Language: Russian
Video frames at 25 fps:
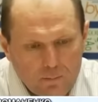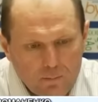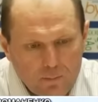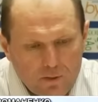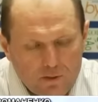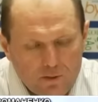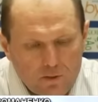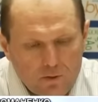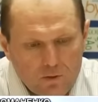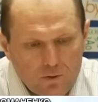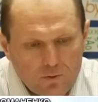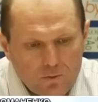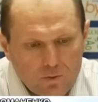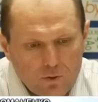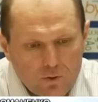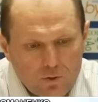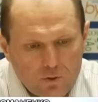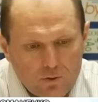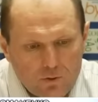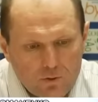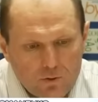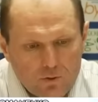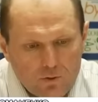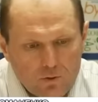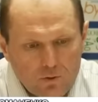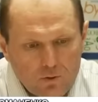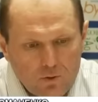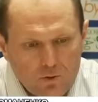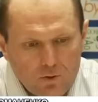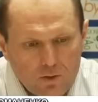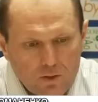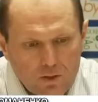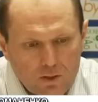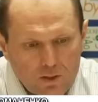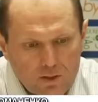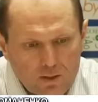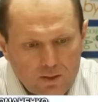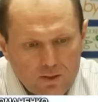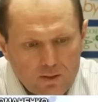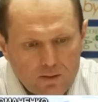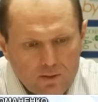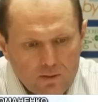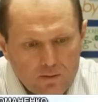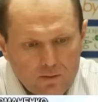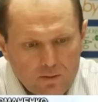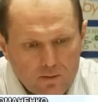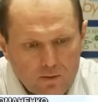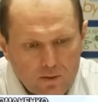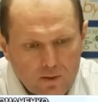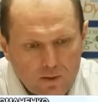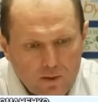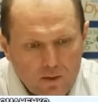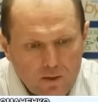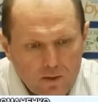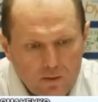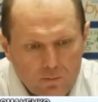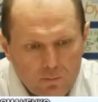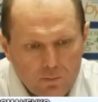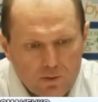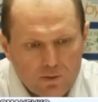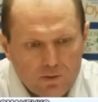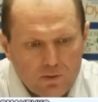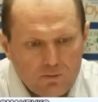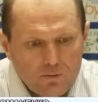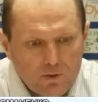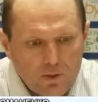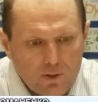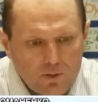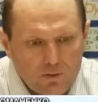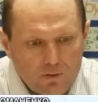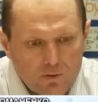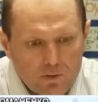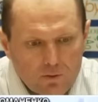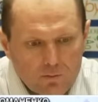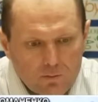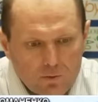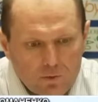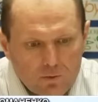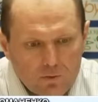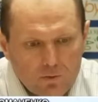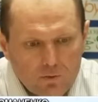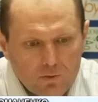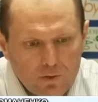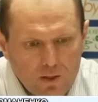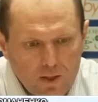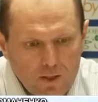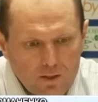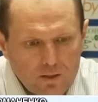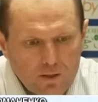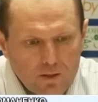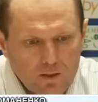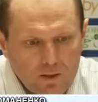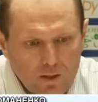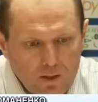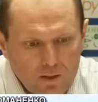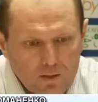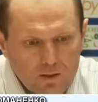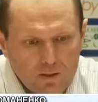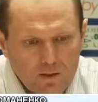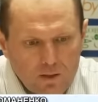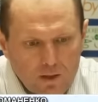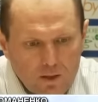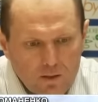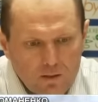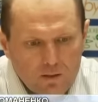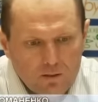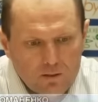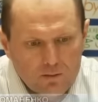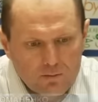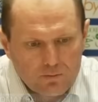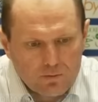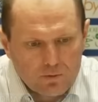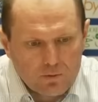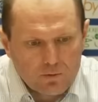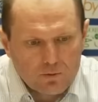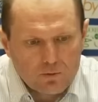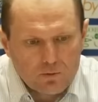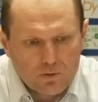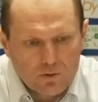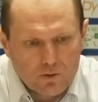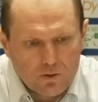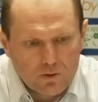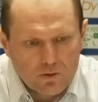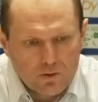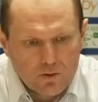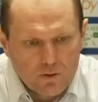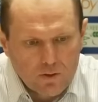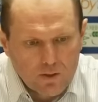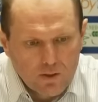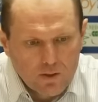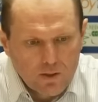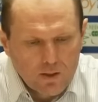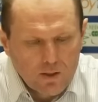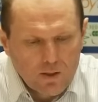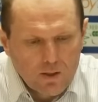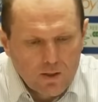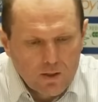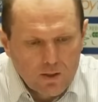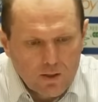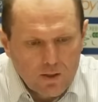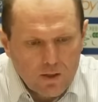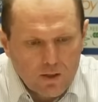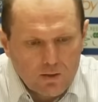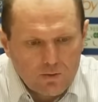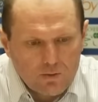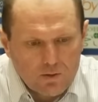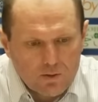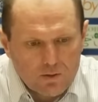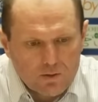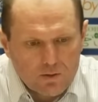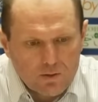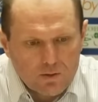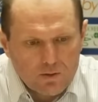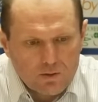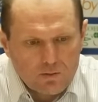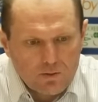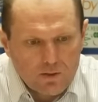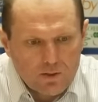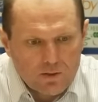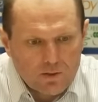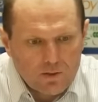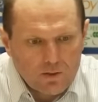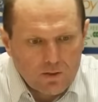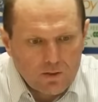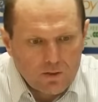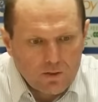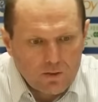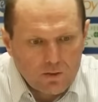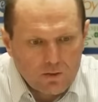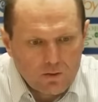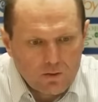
Пацанов очень тяжело мотивировать чем-то, что надо, надо, надо. Все уже как говорится, известно.